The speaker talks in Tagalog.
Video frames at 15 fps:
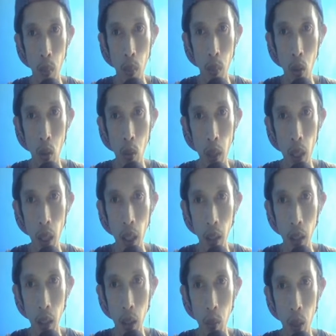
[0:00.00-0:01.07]
Bago pala
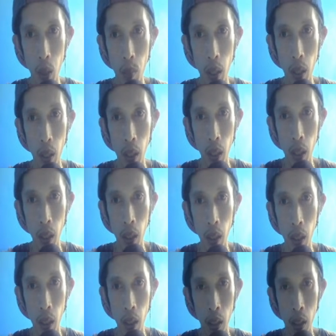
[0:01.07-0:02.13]
natin simulan mga technique
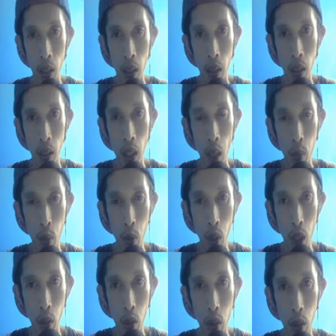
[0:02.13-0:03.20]
ay sinabi ko na ito